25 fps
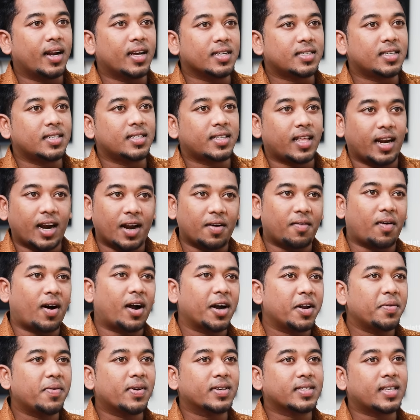என்னாச்சுன்னு தெரியல
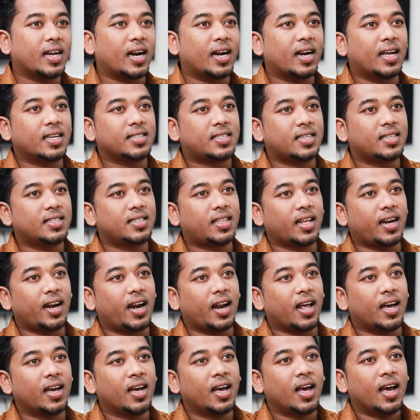வாடிவாசல் என்னாச்சுன்னு
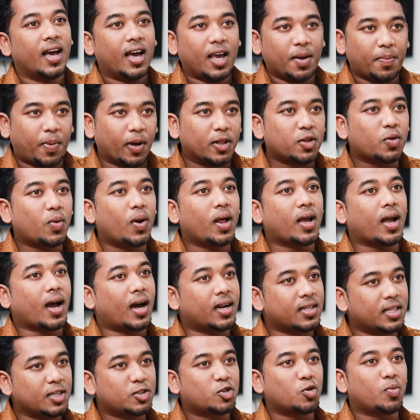தெரியல இப்போ அதுக்குள்ளே
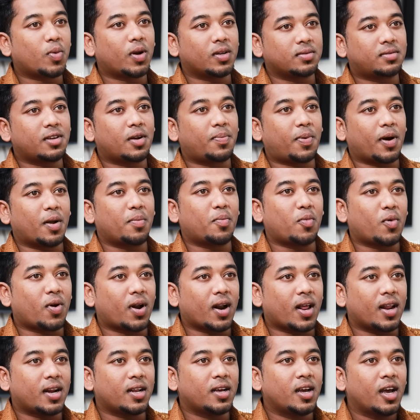கார்த்திக் சுப்ராஜ் சார் படம்
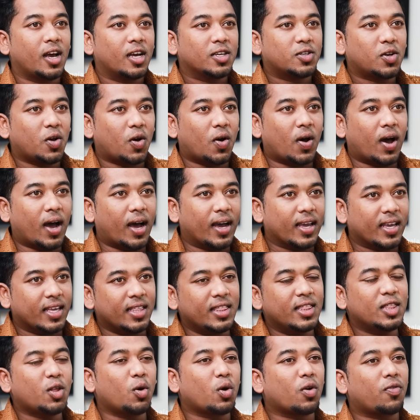பண்ணுறாரு ஸோ
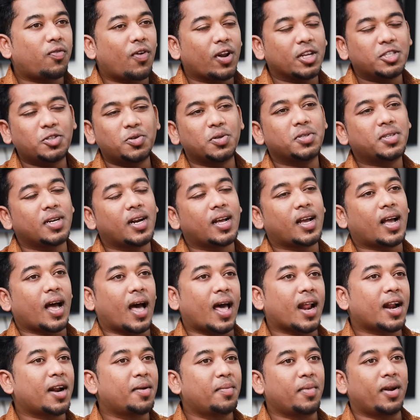இந்த ஒரு ஃப்ளக்ஷுவேஷனுக்கு
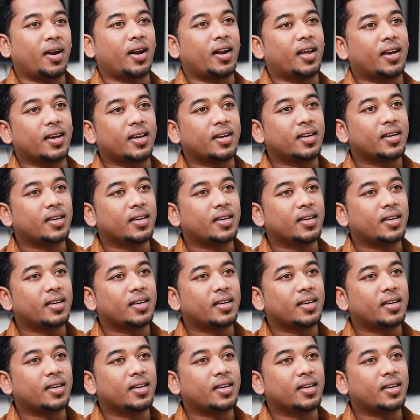காரணம் என்ன